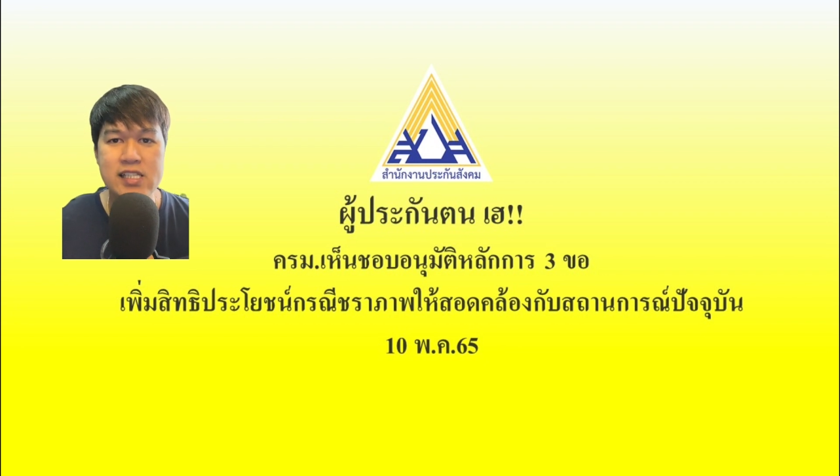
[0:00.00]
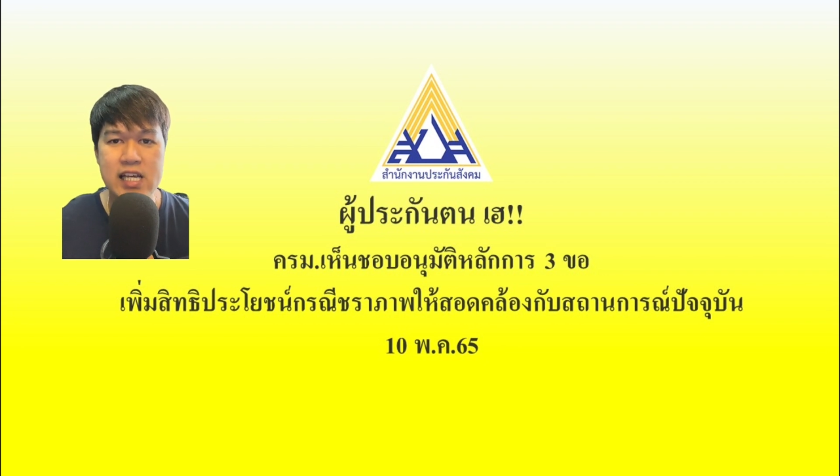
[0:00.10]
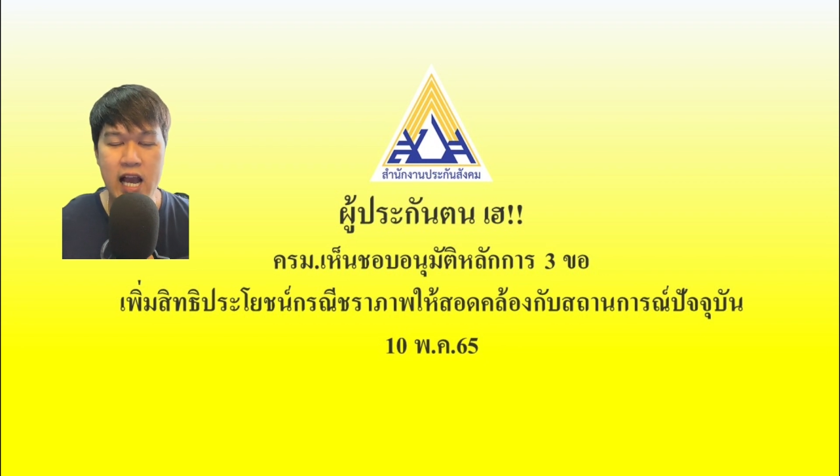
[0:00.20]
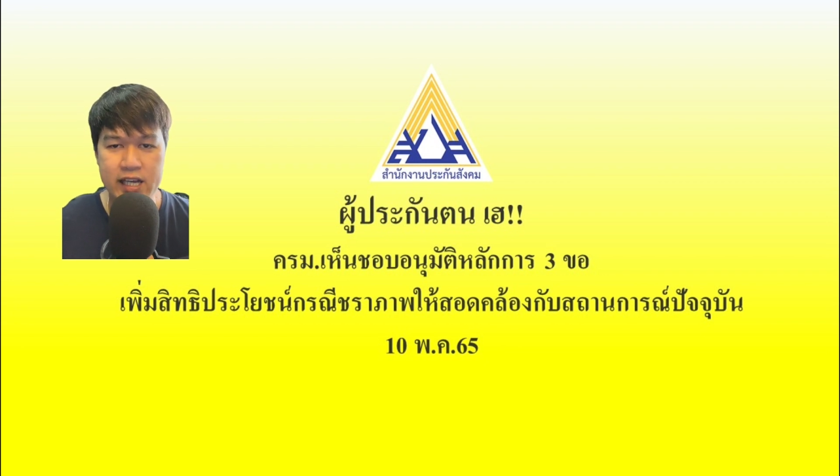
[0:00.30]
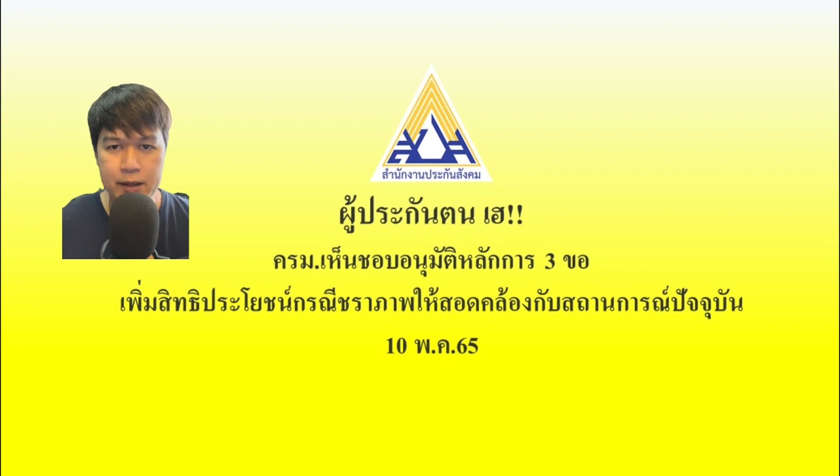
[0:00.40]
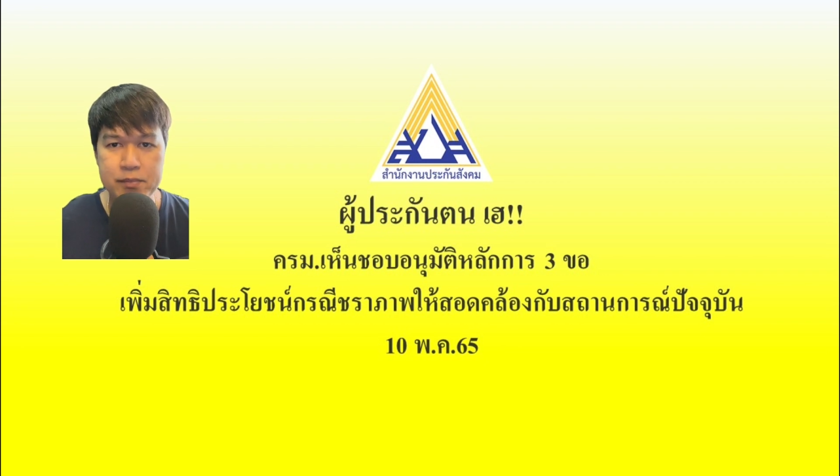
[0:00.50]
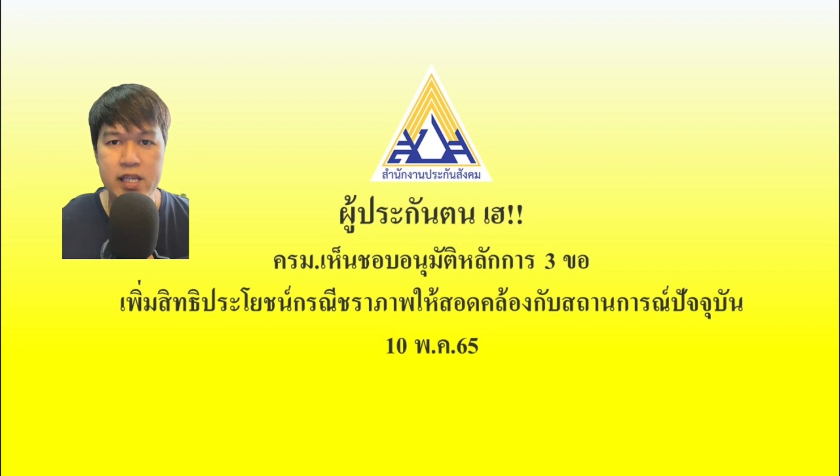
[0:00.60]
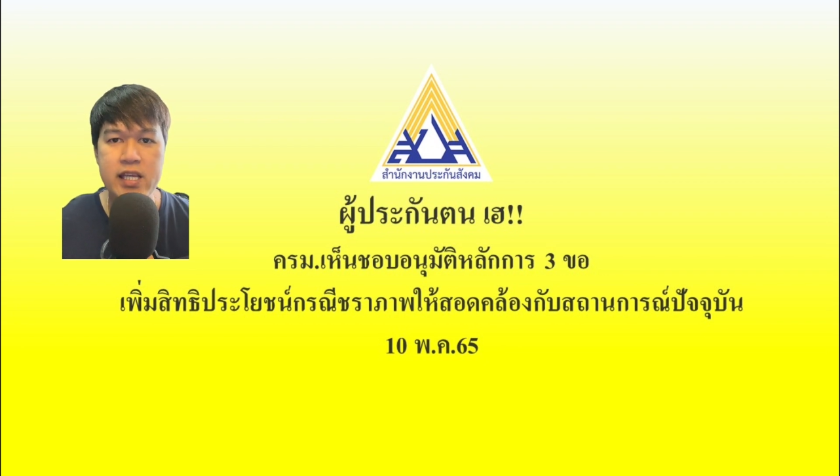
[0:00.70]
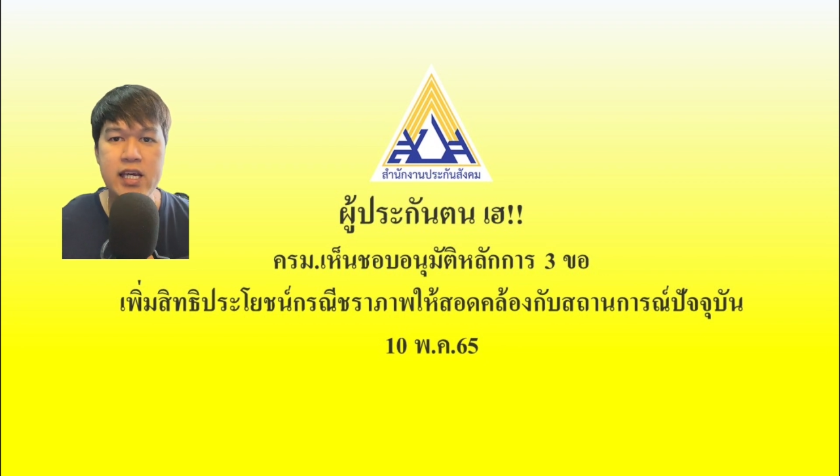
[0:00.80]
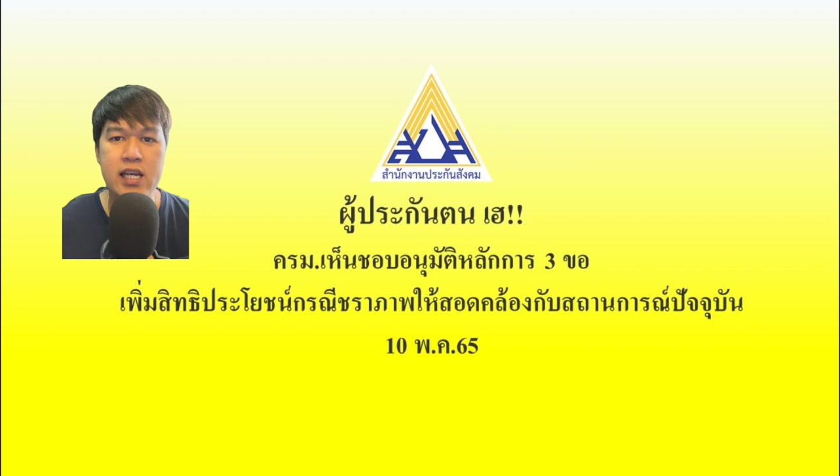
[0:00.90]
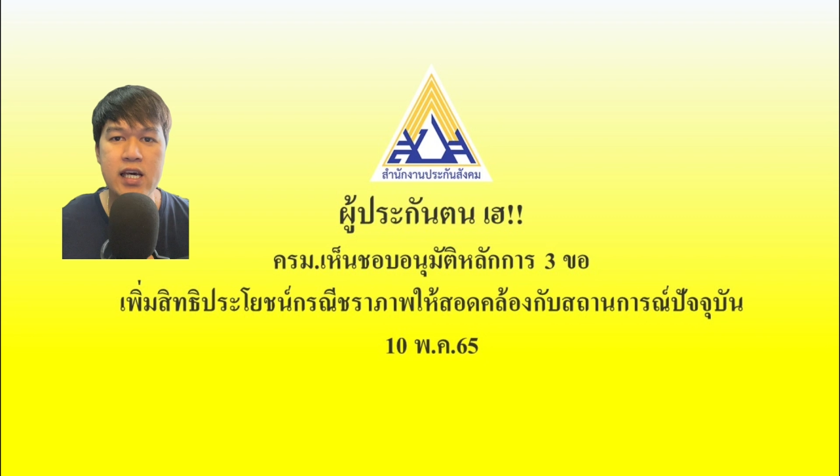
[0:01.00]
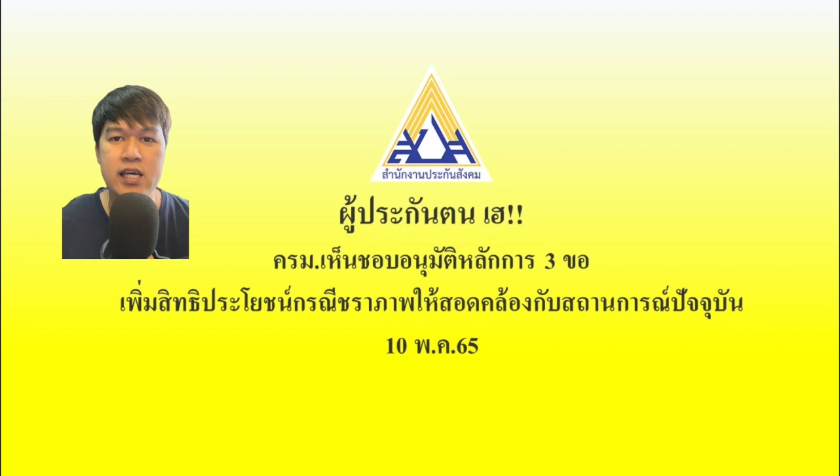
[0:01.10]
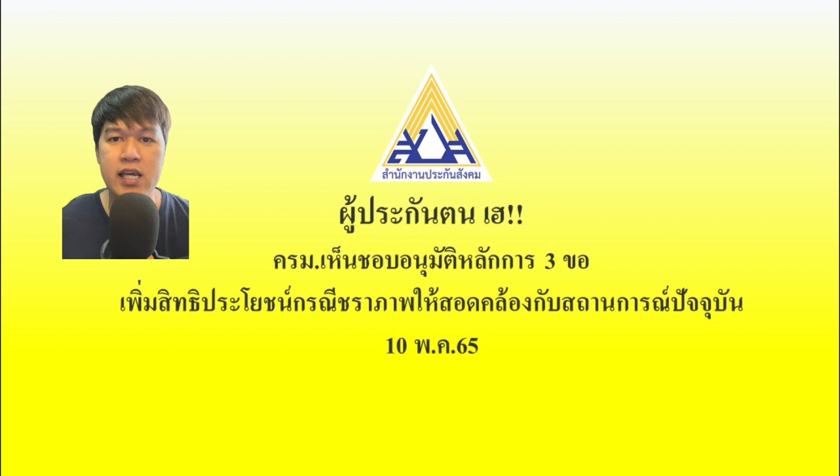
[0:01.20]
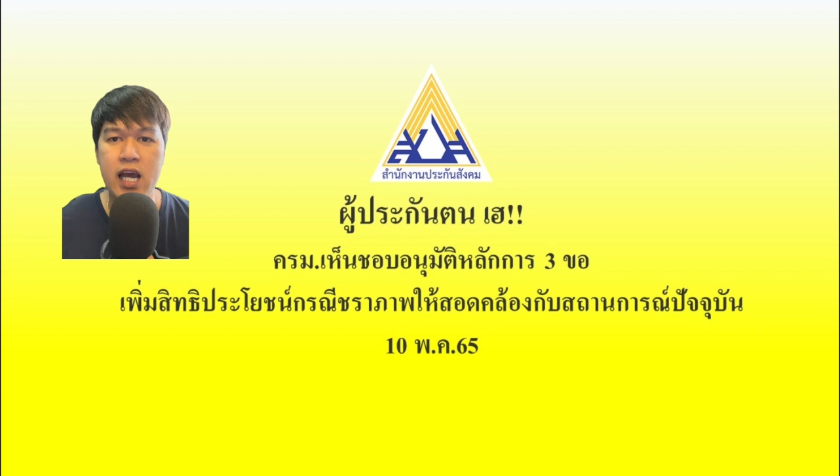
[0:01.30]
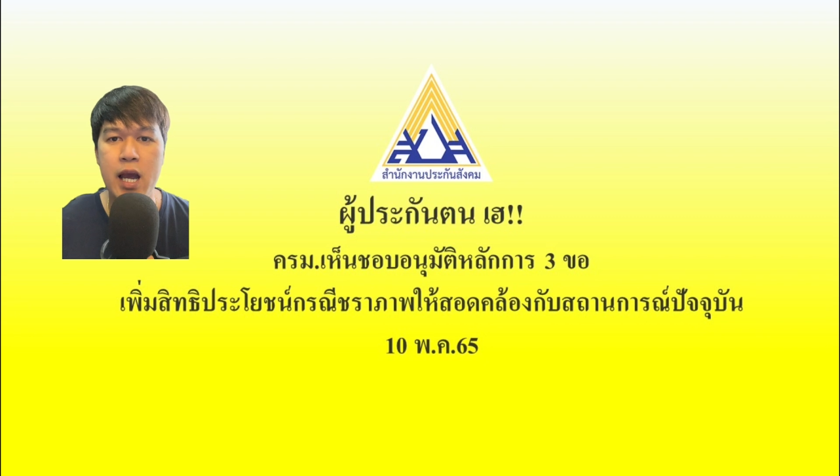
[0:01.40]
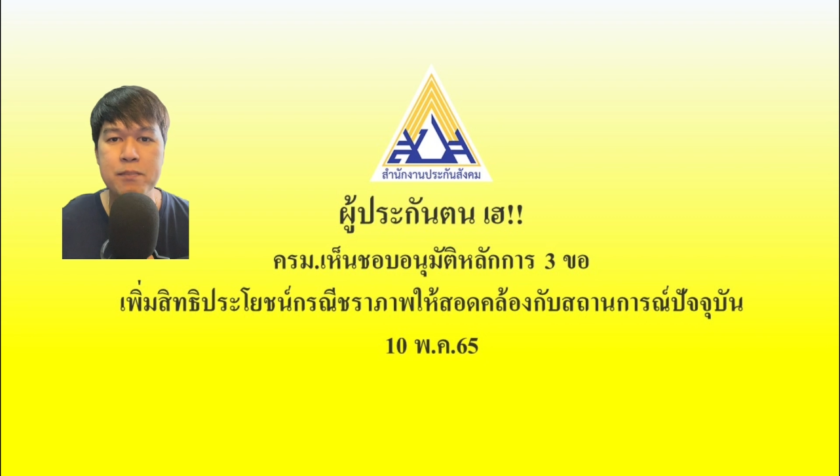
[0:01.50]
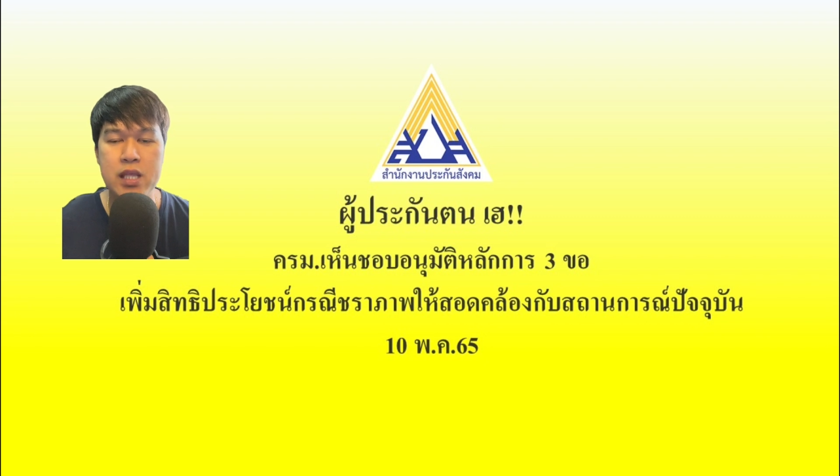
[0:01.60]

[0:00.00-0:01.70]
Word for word: จากคลิปนี้กันเลยนะครับ